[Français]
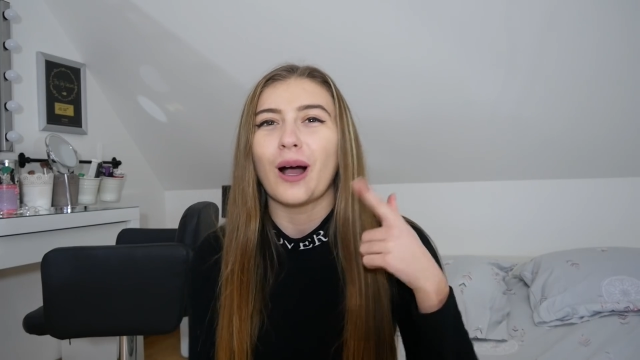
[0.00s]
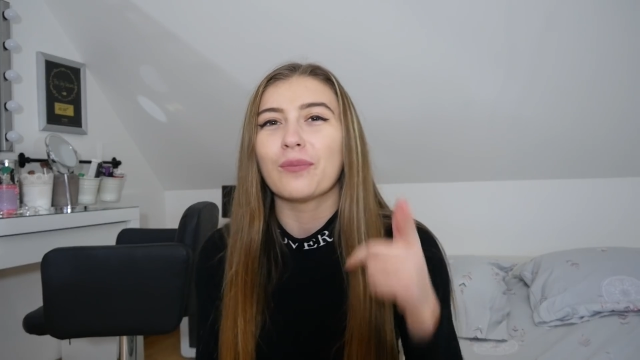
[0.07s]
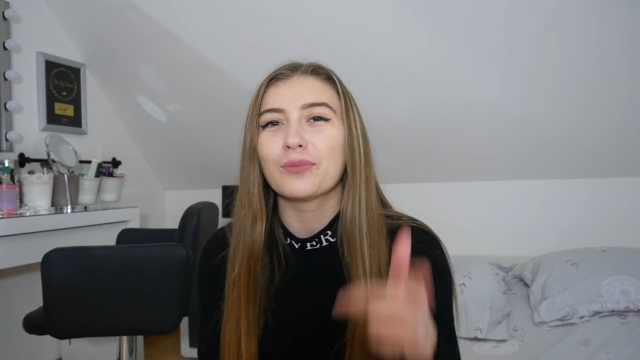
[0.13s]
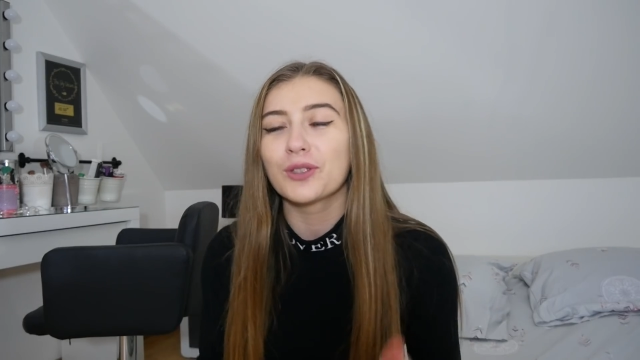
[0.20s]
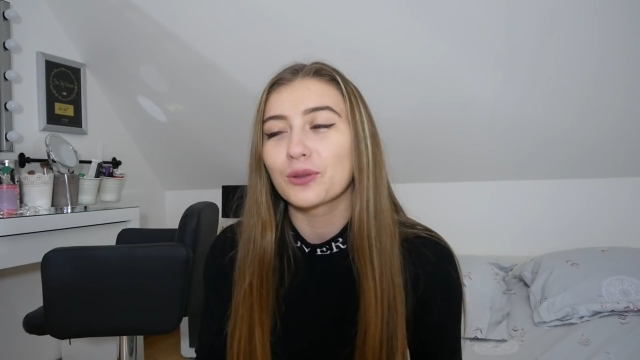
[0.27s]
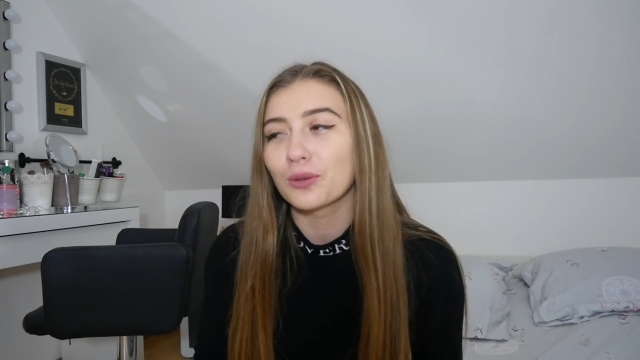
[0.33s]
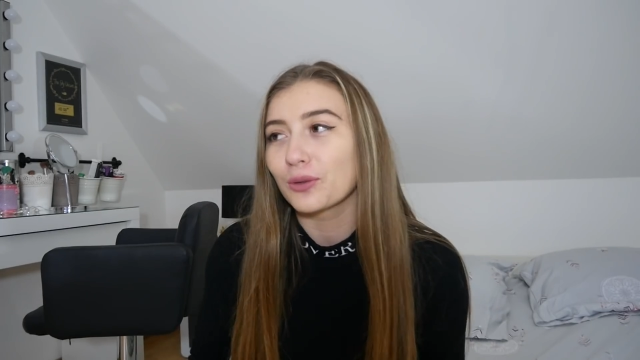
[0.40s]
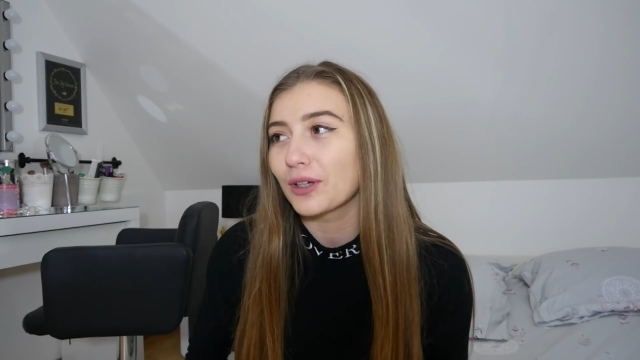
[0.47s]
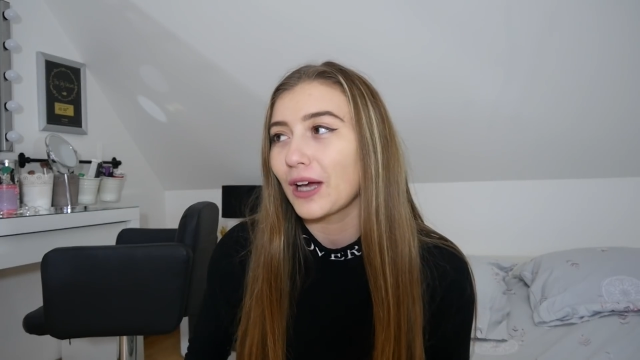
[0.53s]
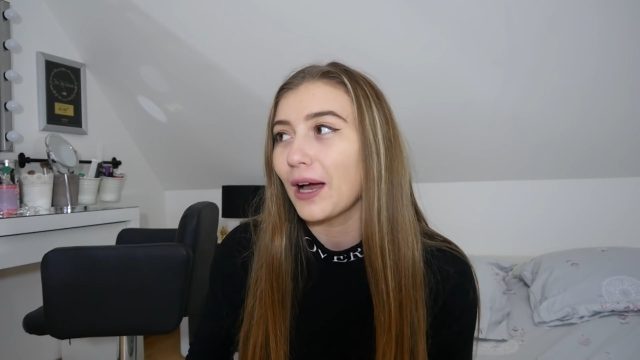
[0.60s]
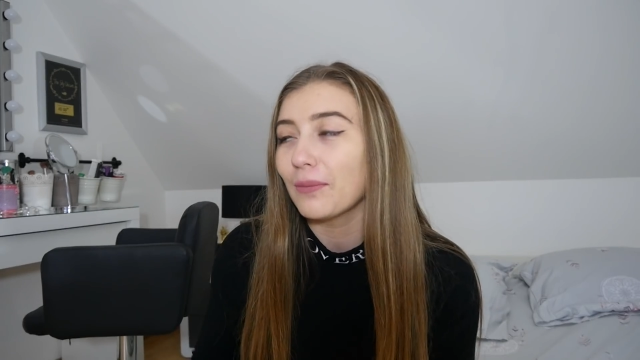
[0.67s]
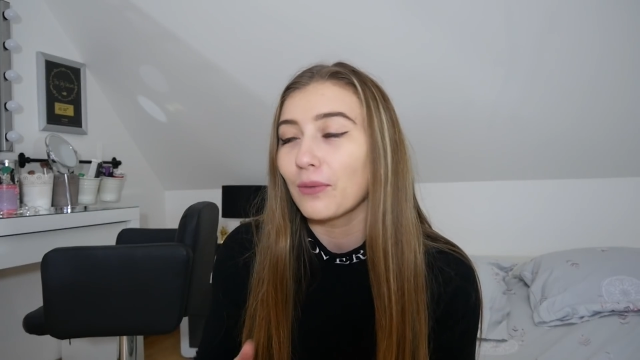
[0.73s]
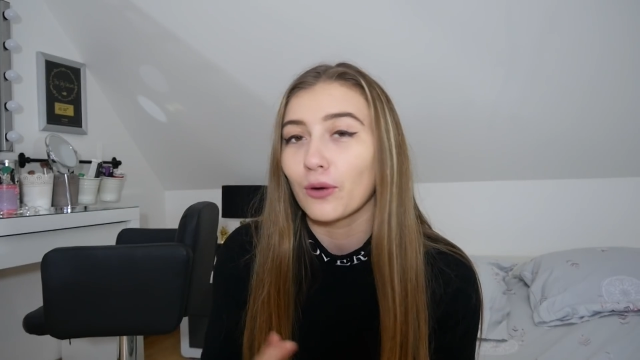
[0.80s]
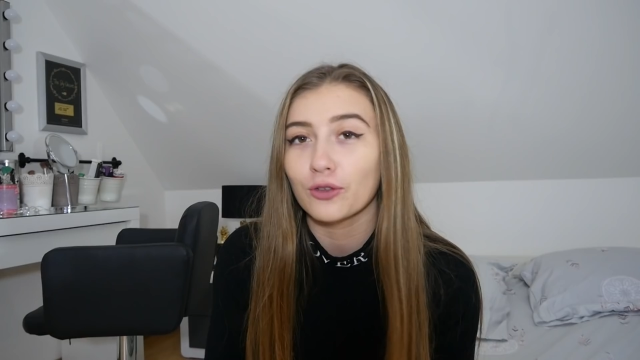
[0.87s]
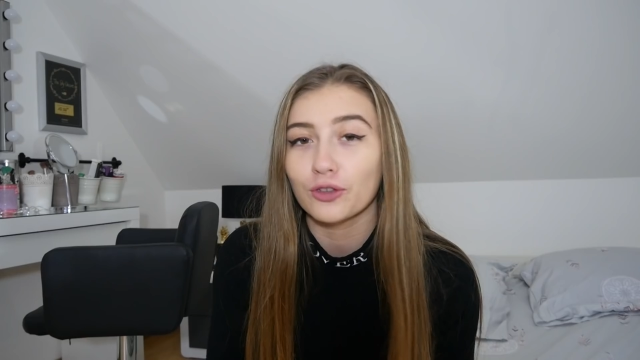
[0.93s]
un petit truc
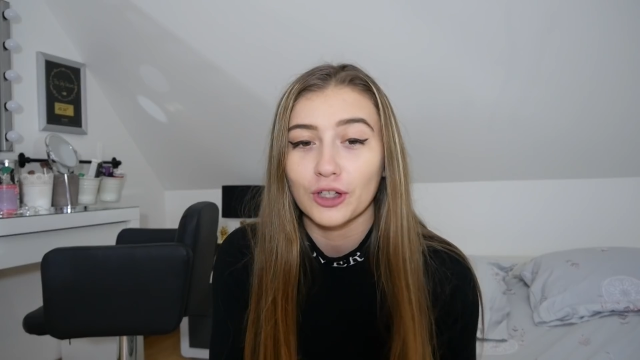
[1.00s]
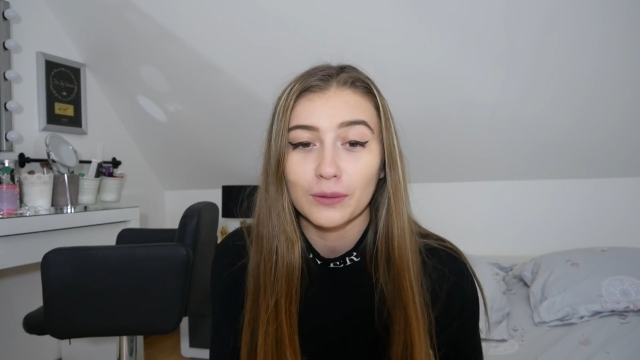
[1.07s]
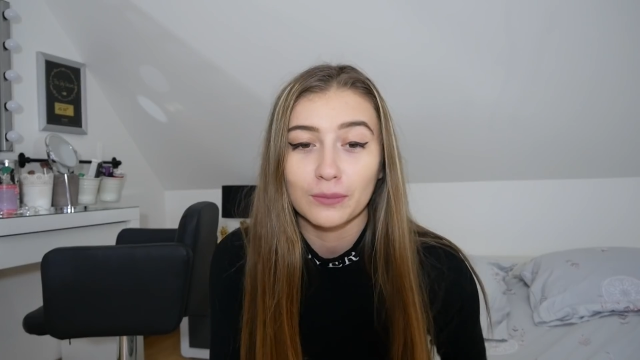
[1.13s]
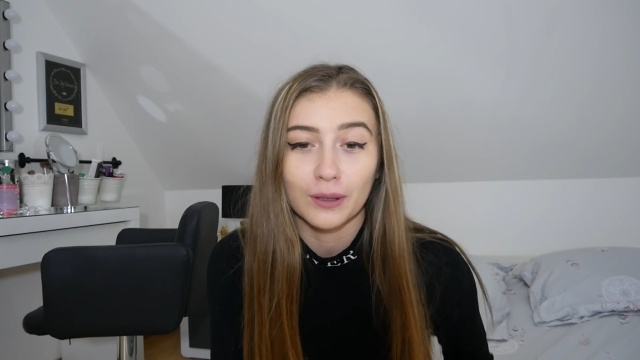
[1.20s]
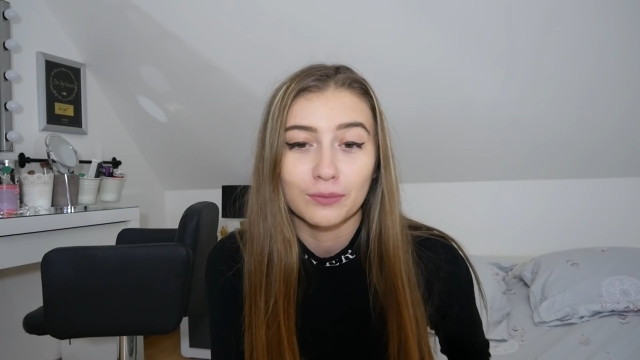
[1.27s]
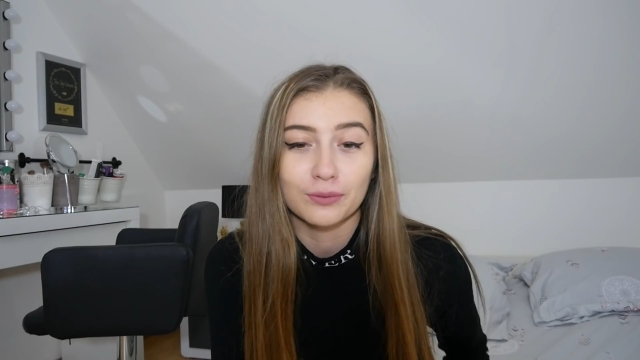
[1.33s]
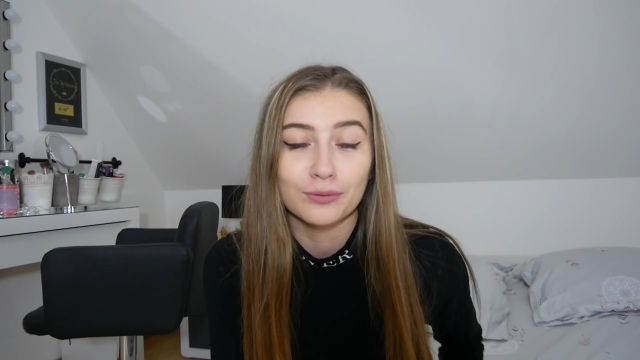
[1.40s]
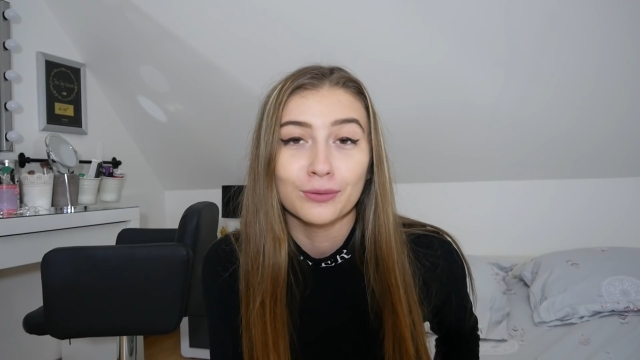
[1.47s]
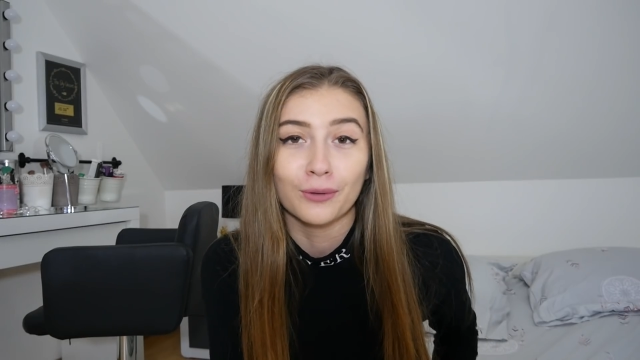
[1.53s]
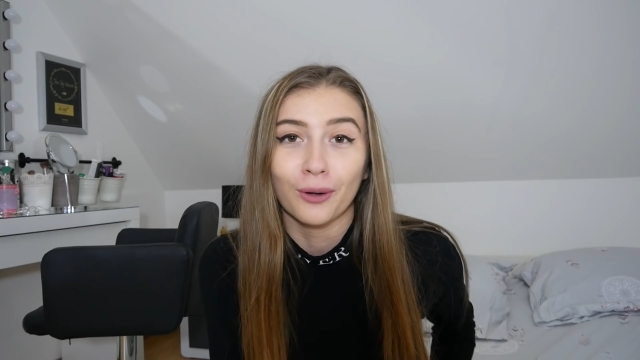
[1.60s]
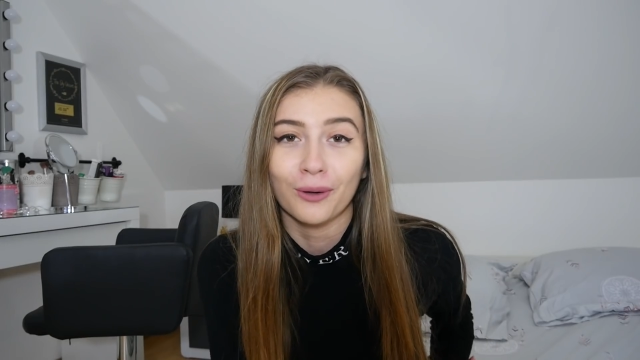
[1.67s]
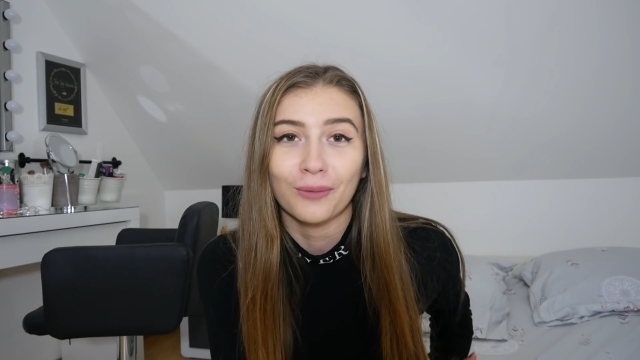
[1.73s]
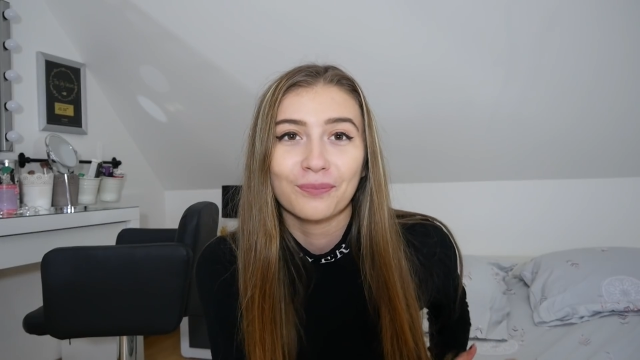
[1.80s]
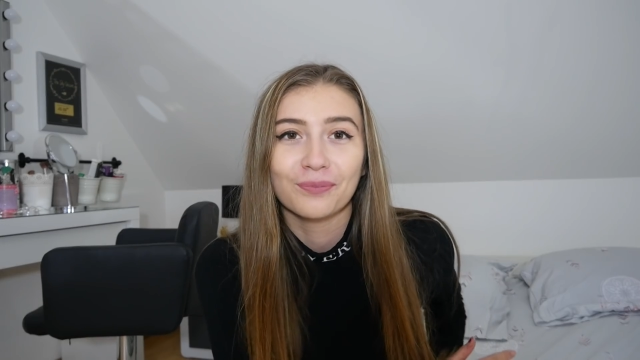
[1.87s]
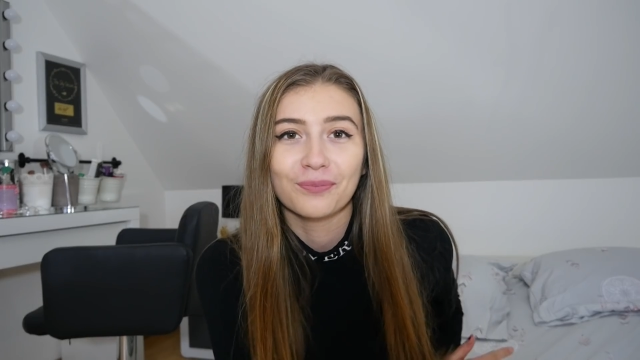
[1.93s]
à manger bah,
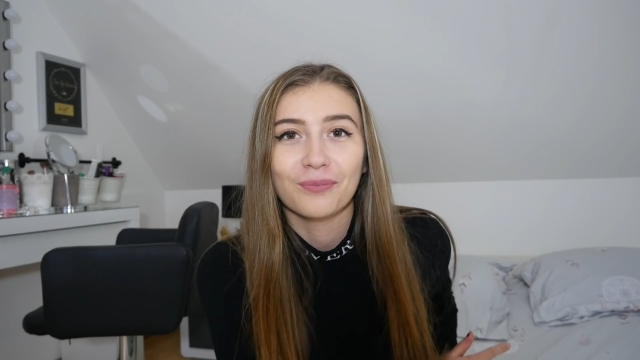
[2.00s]
pour